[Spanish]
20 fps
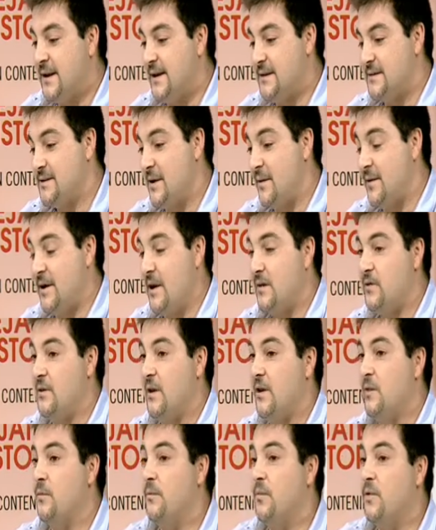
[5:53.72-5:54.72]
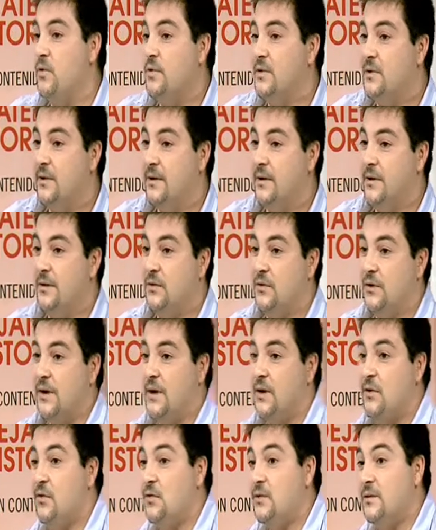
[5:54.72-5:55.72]
que, estaba relacionado un poco lo
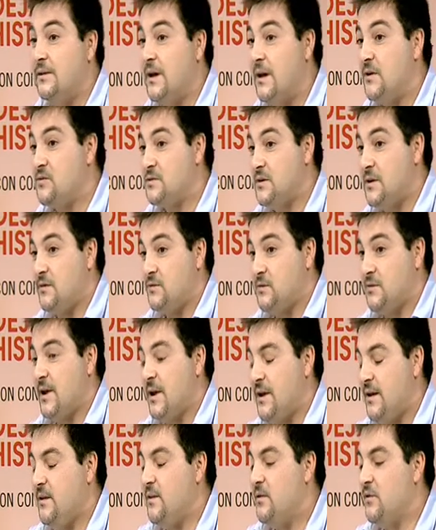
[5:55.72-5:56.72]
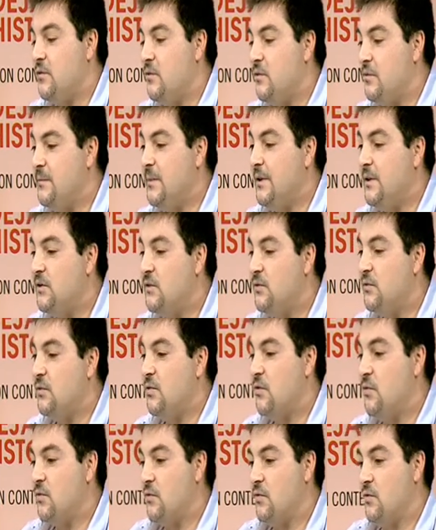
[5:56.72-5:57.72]
que quiero contaros de lo que hizo
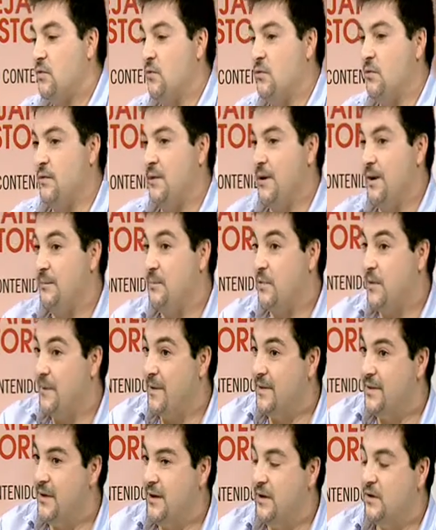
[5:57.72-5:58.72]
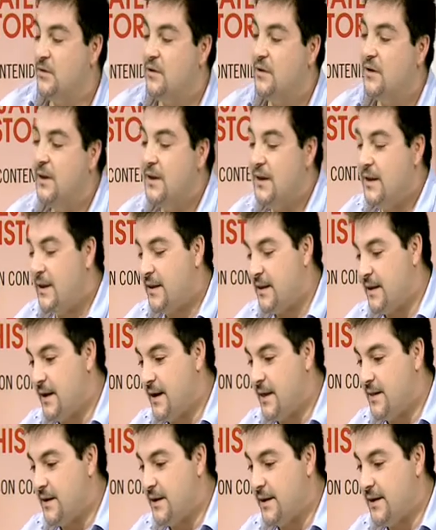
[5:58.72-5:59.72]
Milton con el programa anterior,
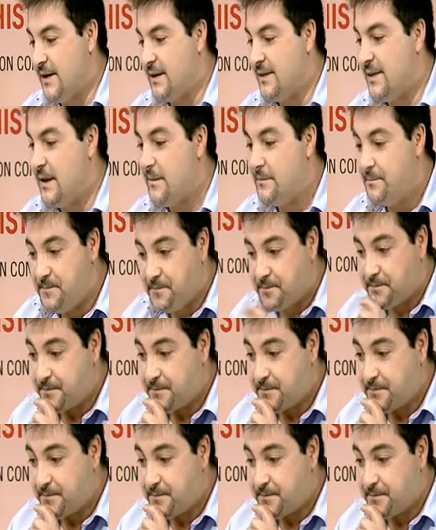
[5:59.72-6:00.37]
que era de Henrietta